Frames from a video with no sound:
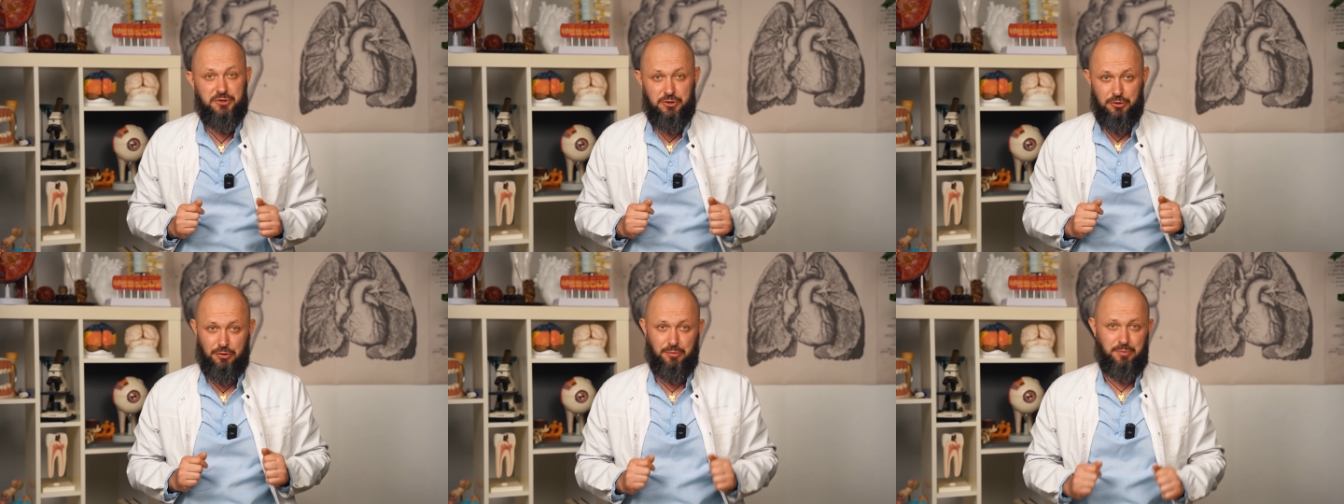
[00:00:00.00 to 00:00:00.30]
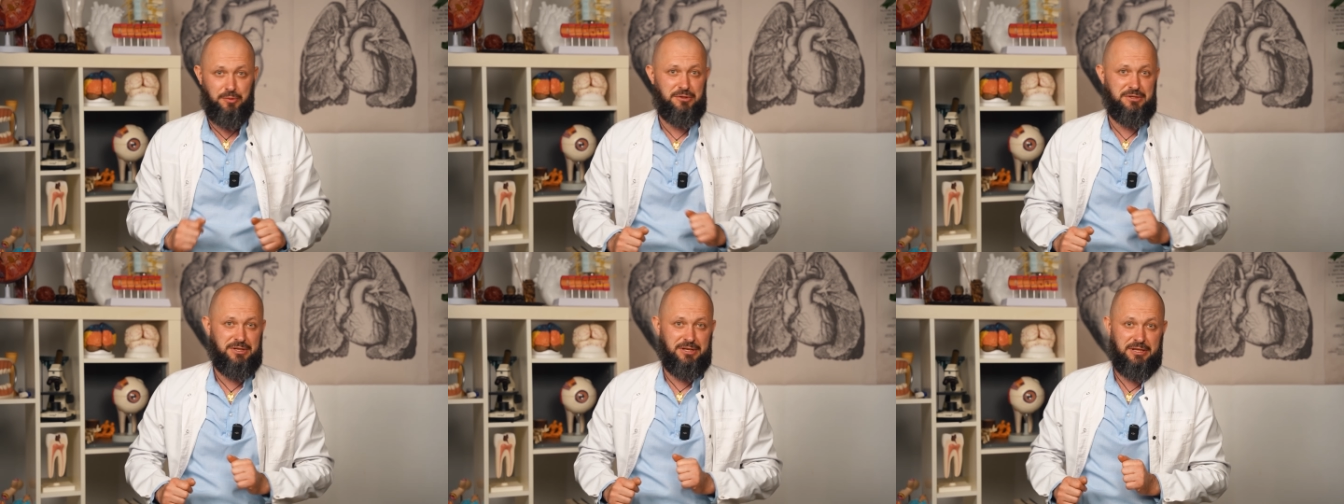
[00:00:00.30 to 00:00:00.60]
все
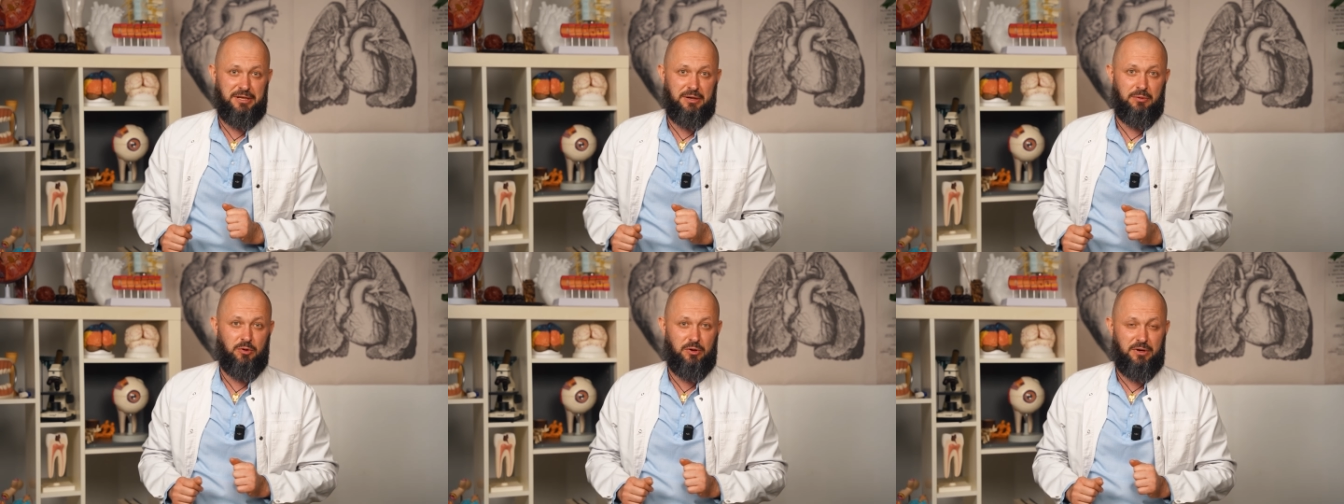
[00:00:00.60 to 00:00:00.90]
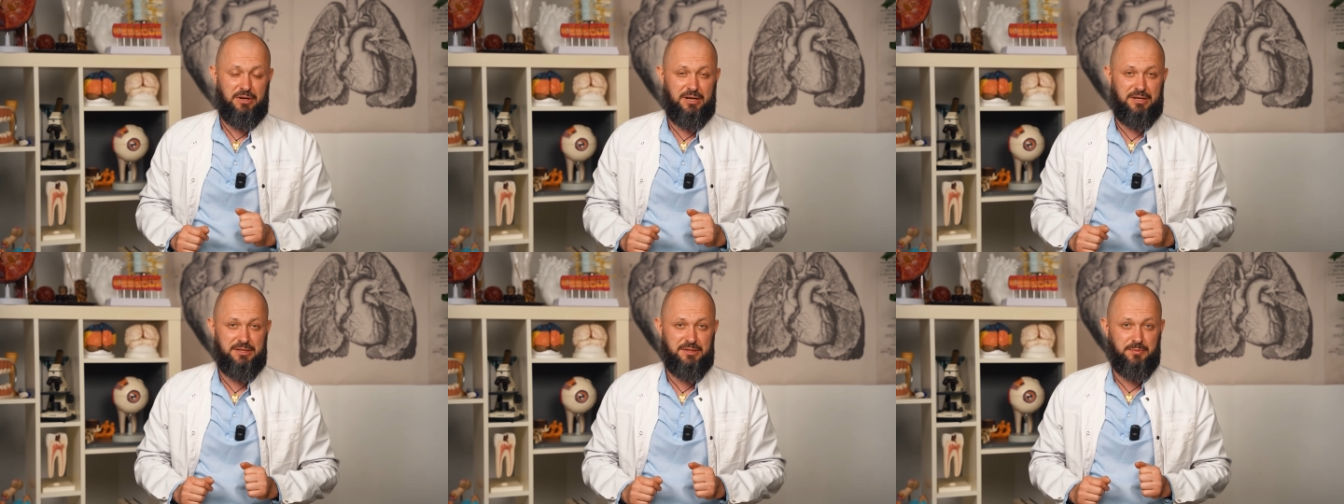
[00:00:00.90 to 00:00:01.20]
после того,
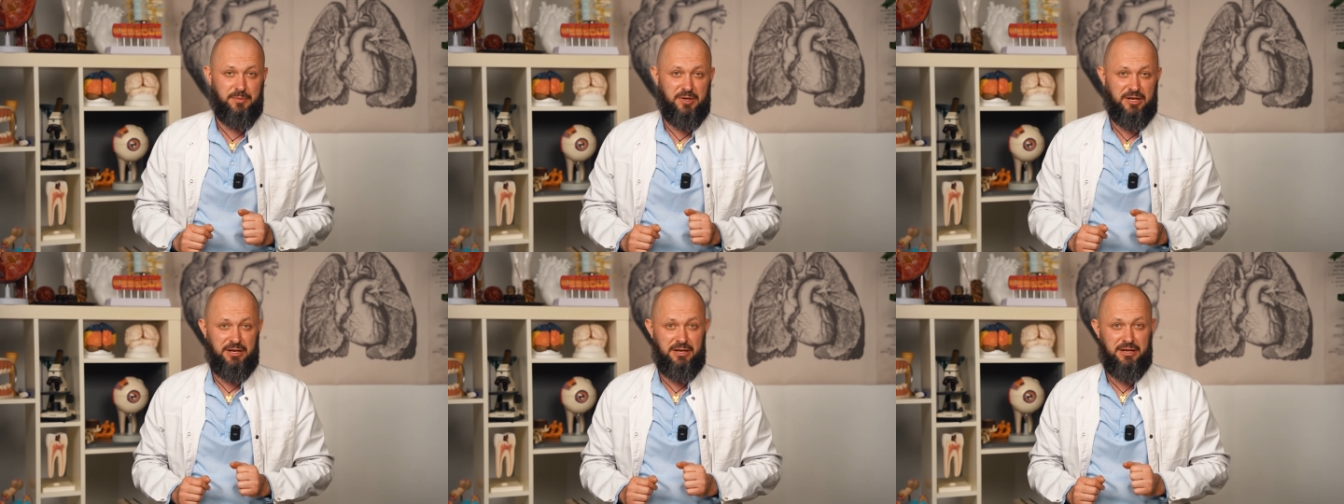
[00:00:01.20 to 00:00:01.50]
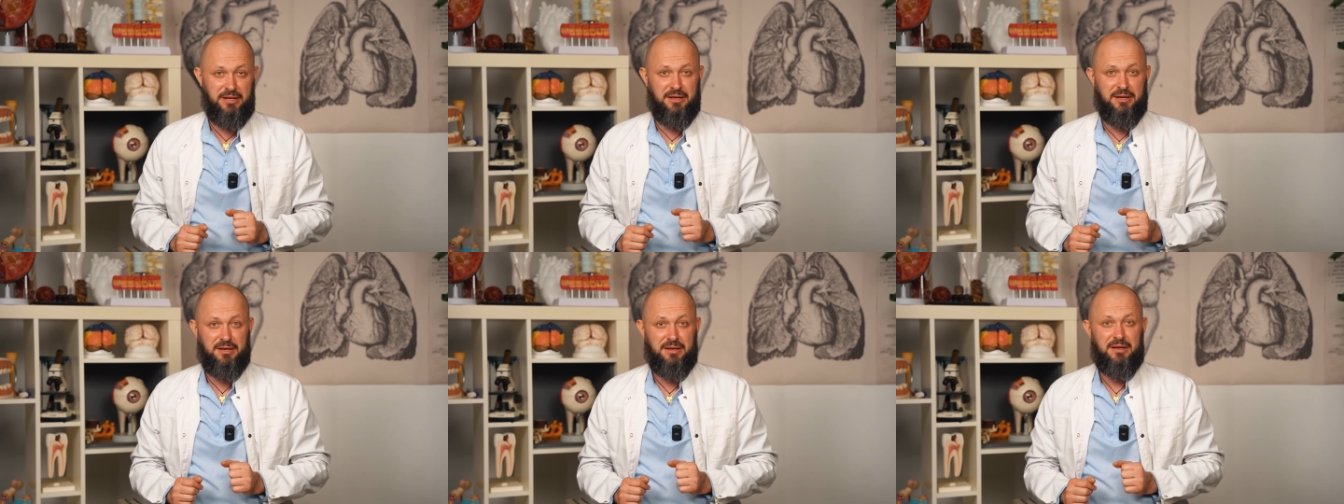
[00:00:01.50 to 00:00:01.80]
как
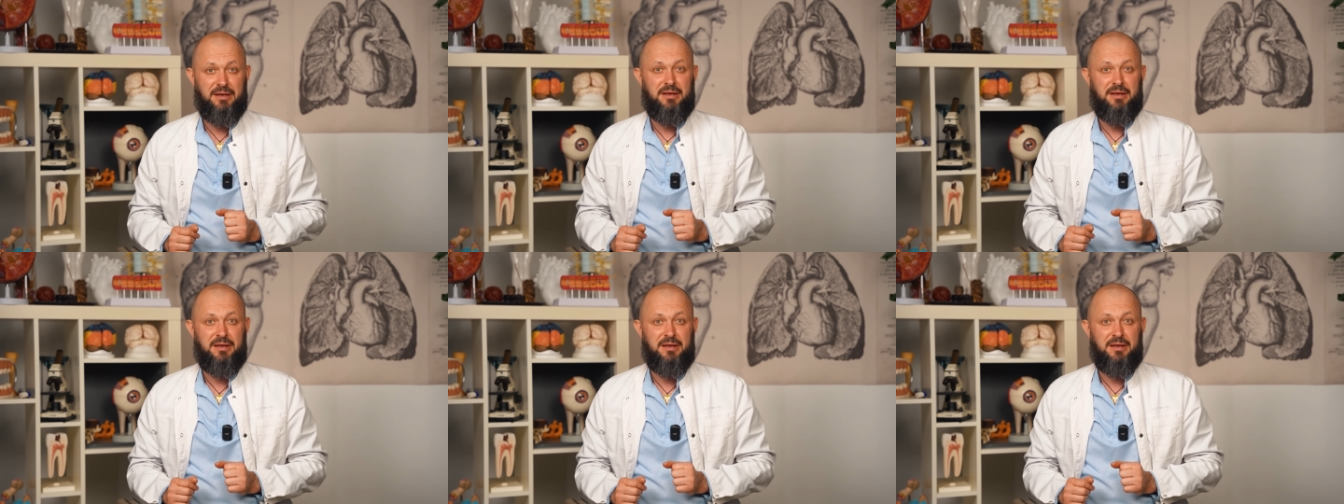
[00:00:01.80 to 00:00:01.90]
смыли.